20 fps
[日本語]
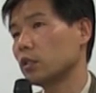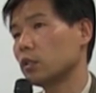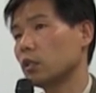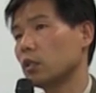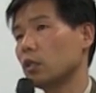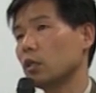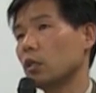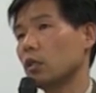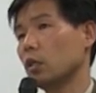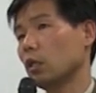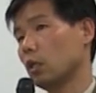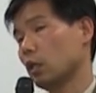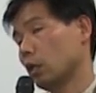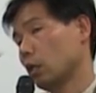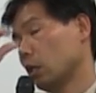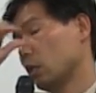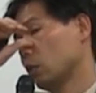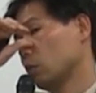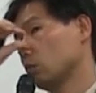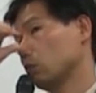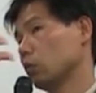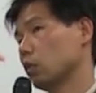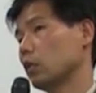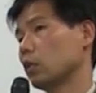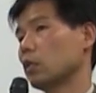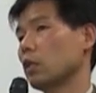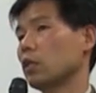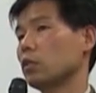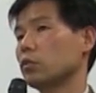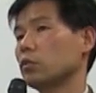似てという
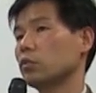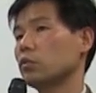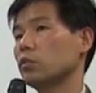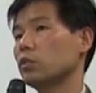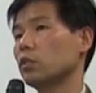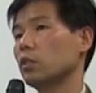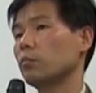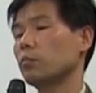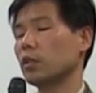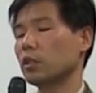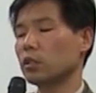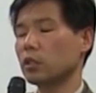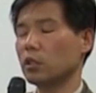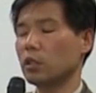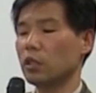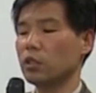か学習して巻き